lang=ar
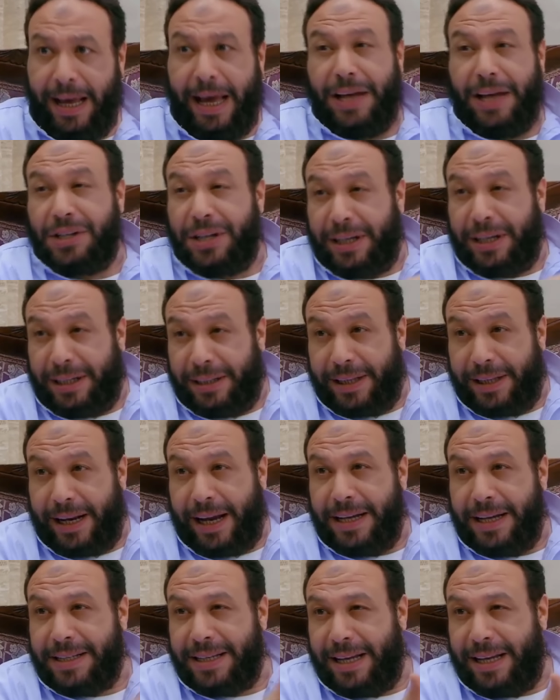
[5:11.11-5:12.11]
عشان كده انا
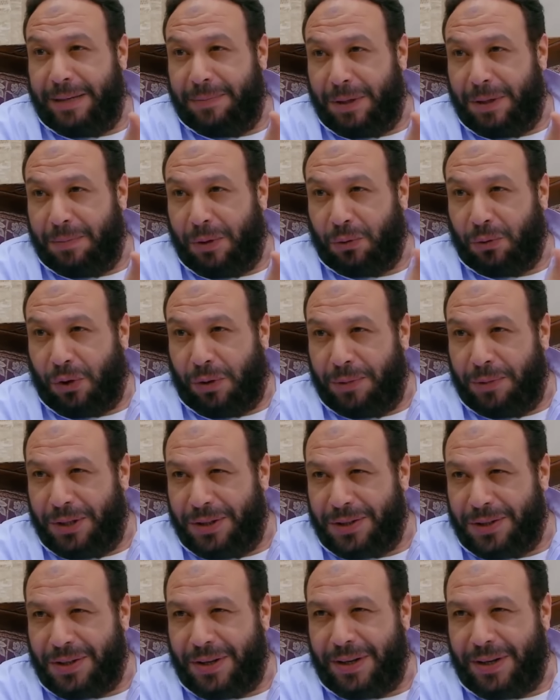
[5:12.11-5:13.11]
عايز اقلب الموضوع من
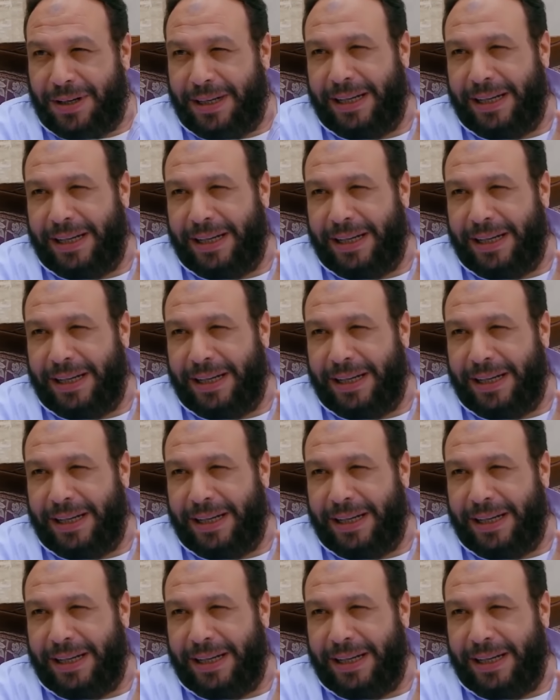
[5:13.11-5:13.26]
هزار